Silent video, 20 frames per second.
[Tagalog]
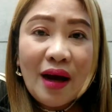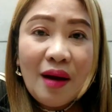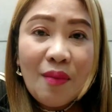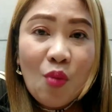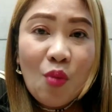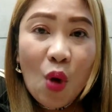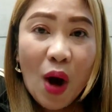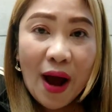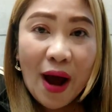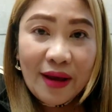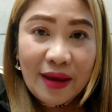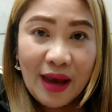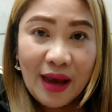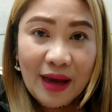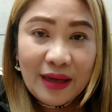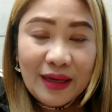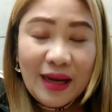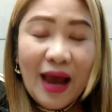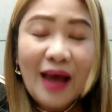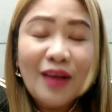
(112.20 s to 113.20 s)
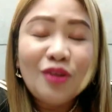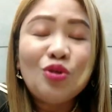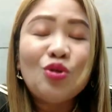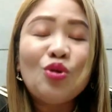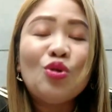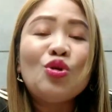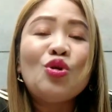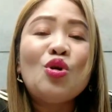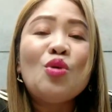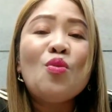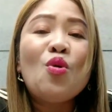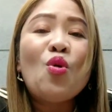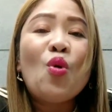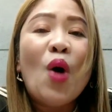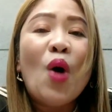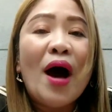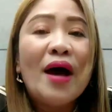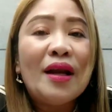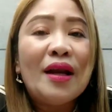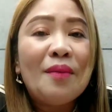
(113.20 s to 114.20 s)
ng kabuhayan at doon
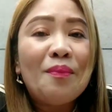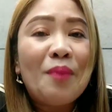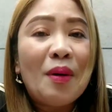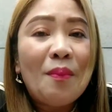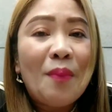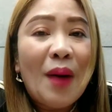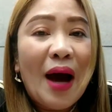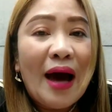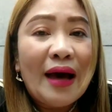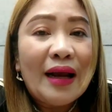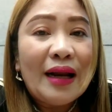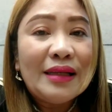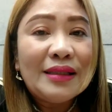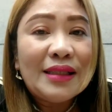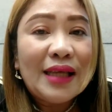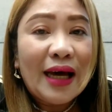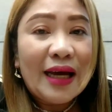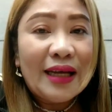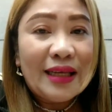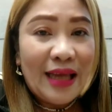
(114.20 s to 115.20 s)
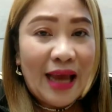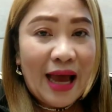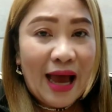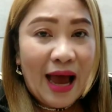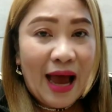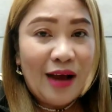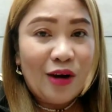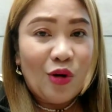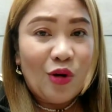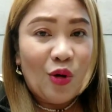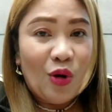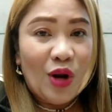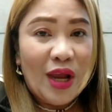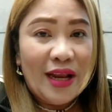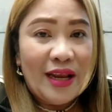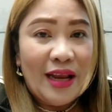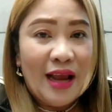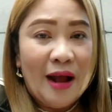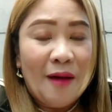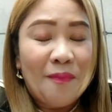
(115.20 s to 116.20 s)
kumukuha ng pampaaral sa kanya ang
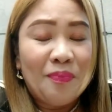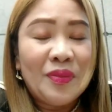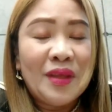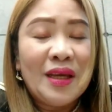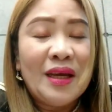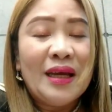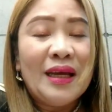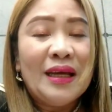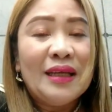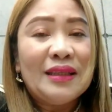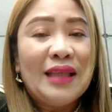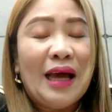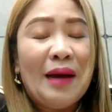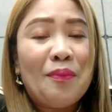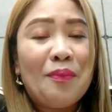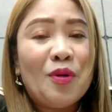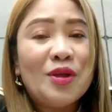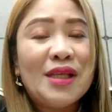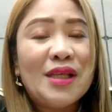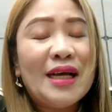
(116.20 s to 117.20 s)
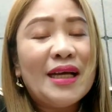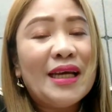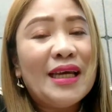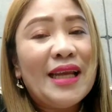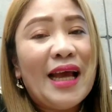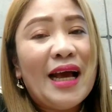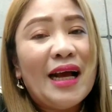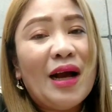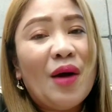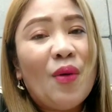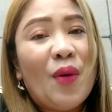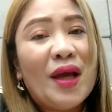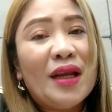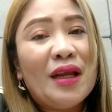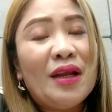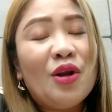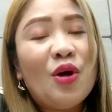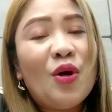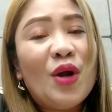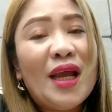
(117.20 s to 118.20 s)
lola niya. Tapos ang
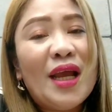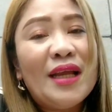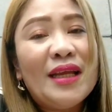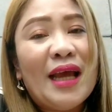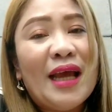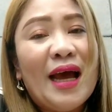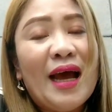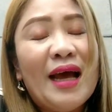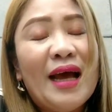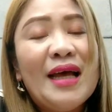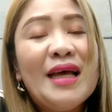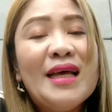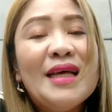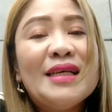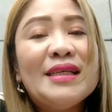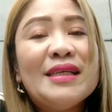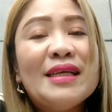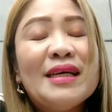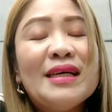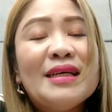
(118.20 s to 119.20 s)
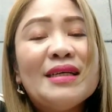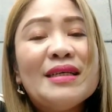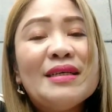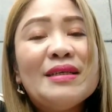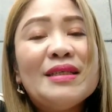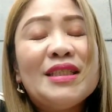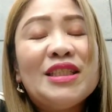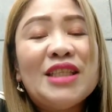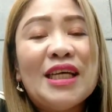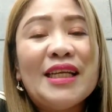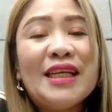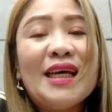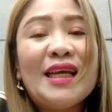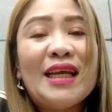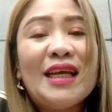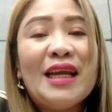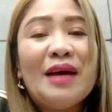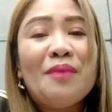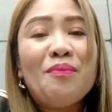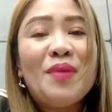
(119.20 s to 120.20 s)
ginagawa ng lola niya, siya
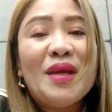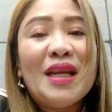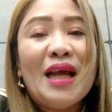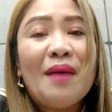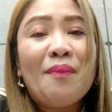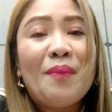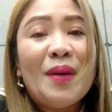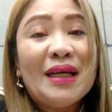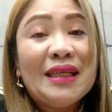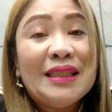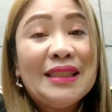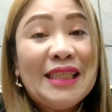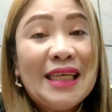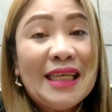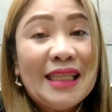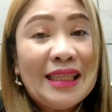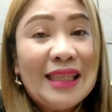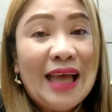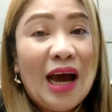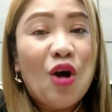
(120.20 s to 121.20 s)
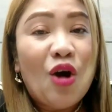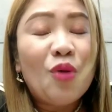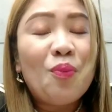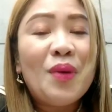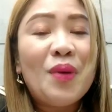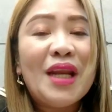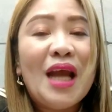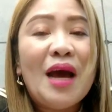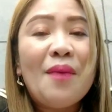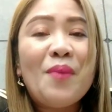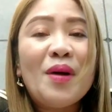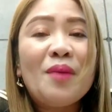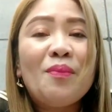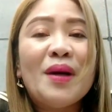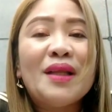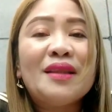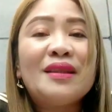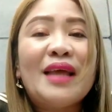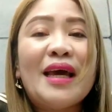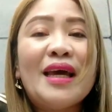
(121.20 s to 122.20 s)
na rin ang pinapagtinda or
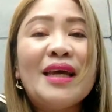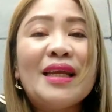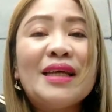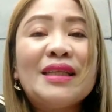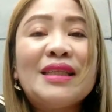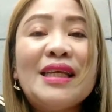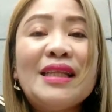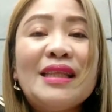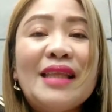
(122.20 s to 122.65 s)
pinapagbantay ng